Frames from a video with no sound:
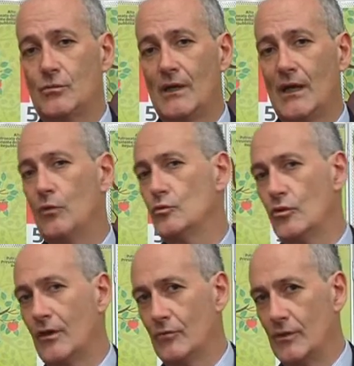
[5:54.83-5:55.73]

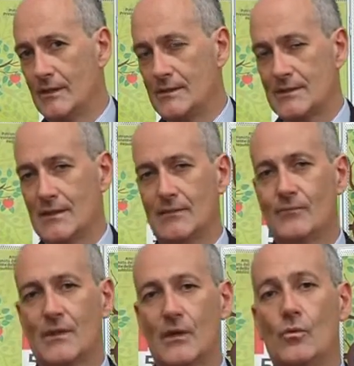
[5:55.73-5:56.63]
quell'autorevolezza
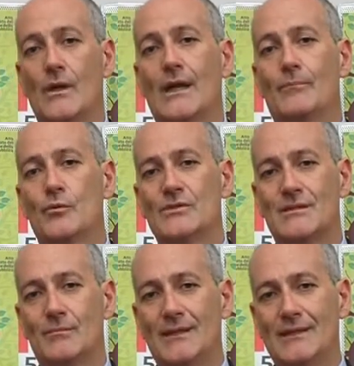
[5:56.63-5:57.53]
e quella
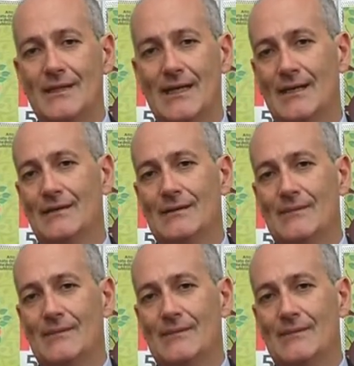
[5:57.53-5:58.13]
possibilità